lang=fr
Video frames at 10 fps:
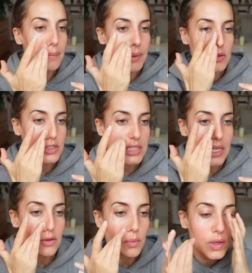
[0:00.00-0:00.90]
mélanger
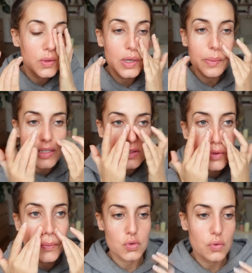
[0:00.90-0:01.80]
directement à l'huile parce
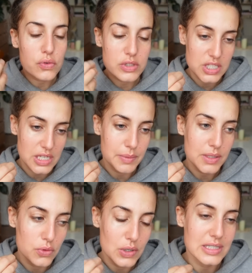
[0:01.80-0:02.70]
que je trouve que si
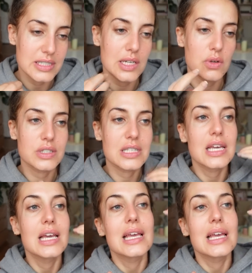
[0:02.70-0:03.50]
j'applique de l'acide hyaluronique